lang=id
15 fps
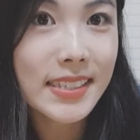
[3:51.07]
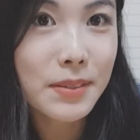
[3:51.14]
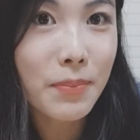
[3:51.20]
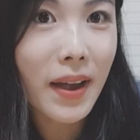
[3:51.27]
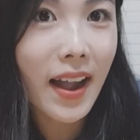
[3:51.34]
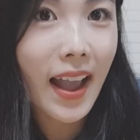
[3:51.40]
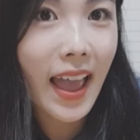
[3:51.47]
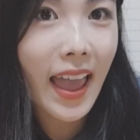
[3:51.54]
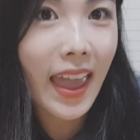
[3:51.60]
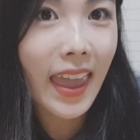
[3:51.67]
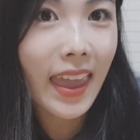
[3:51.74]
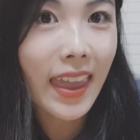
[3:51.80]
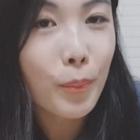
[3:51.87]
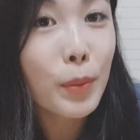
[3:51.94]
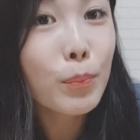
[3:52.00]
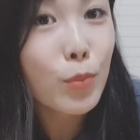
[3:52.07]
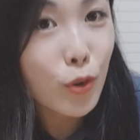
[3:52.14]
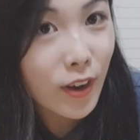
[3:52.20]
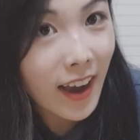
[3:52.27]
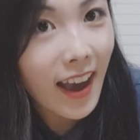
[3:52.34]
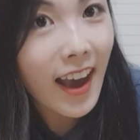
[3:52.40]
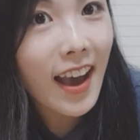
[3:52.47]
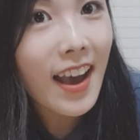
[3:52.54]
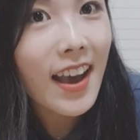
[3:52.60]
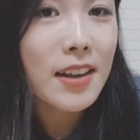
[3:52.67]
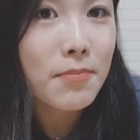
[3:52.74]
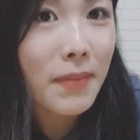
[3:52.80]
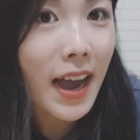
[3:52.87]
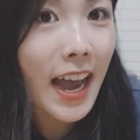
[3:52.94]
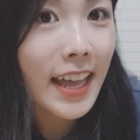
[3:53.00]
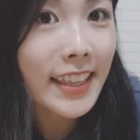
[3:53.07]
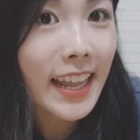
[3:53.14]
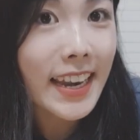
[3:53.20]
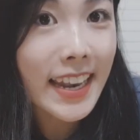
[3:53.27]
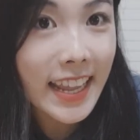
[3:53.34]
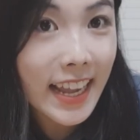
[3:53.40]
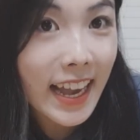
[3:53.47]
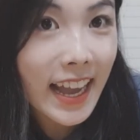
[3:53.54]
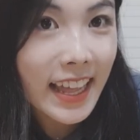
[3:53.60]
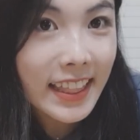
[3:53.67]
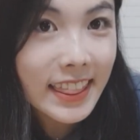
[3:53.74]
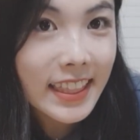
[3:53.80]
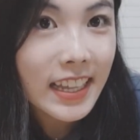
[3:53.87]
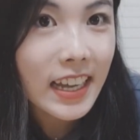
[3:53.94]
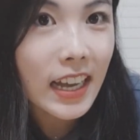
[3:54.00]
sebagai pembuka, makanan ringan,